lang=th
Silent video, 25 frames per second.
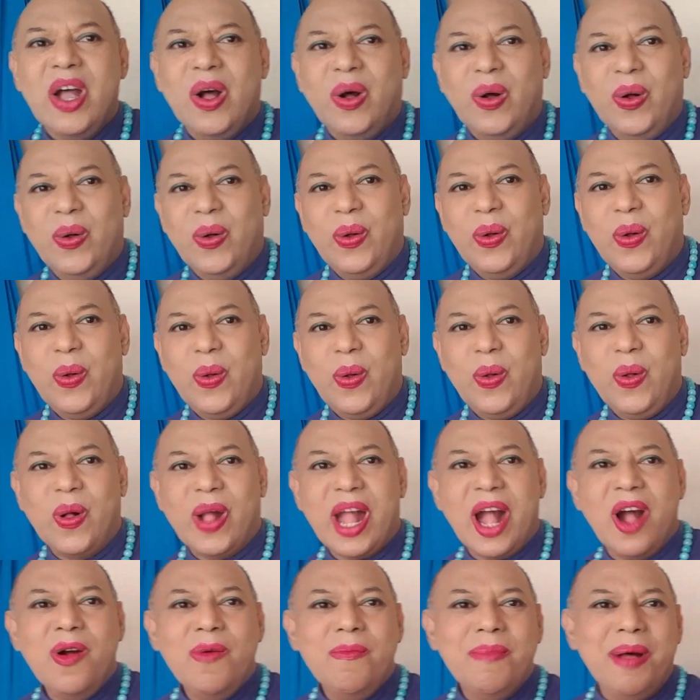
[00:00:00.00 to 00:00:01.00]
โอ้โห
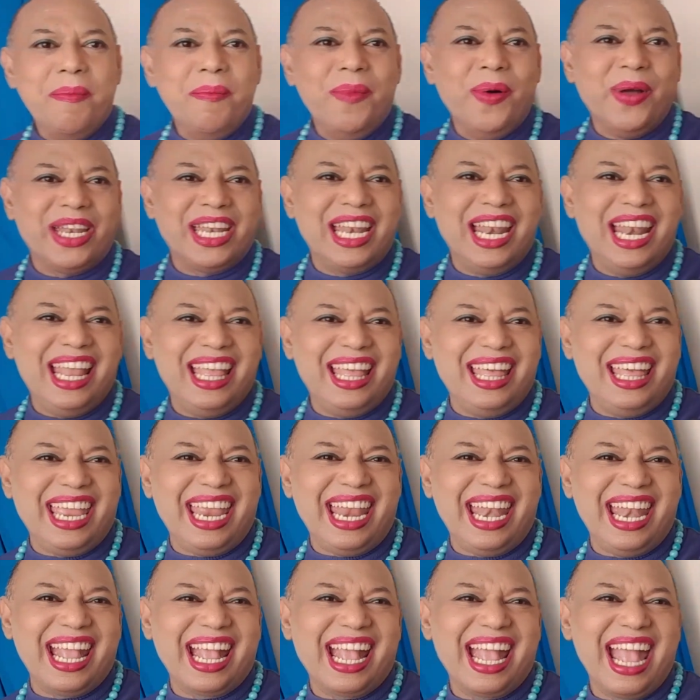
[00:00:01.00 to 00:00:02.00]
เข้ามาหมดเลย
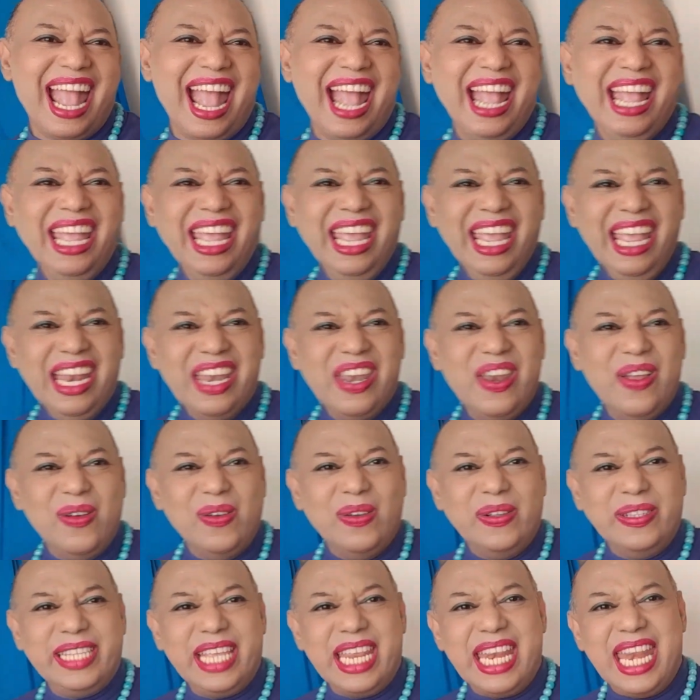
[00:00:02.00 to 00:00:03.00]
นะคะดู
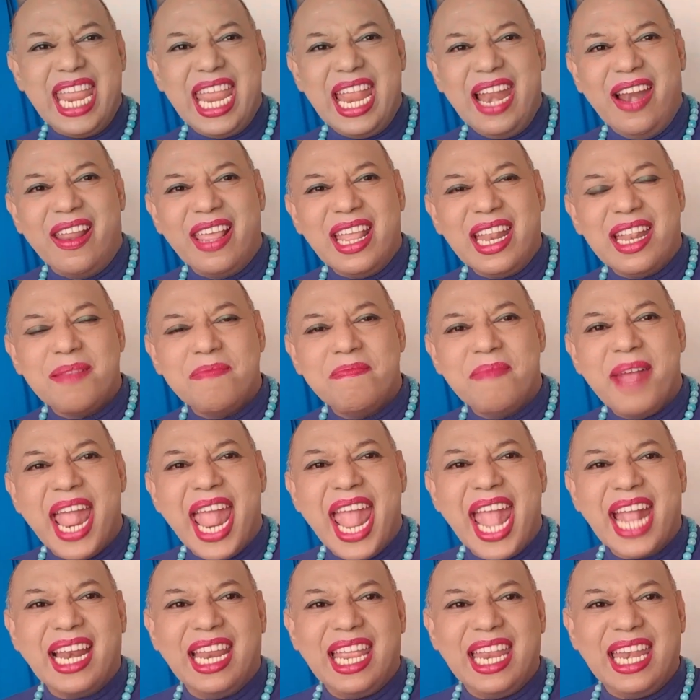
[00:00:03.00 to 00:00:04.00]
สิดีเลิศ
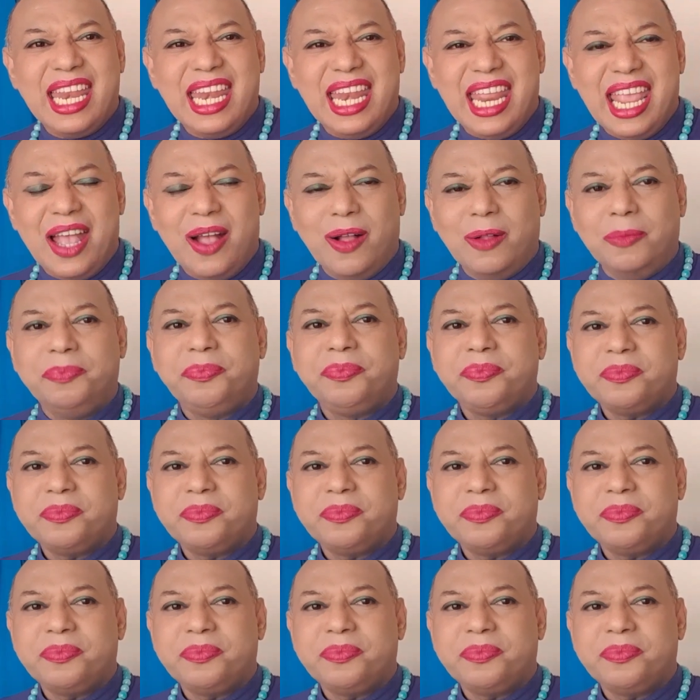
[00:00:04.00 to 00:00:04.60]
มากเลยทีเดียว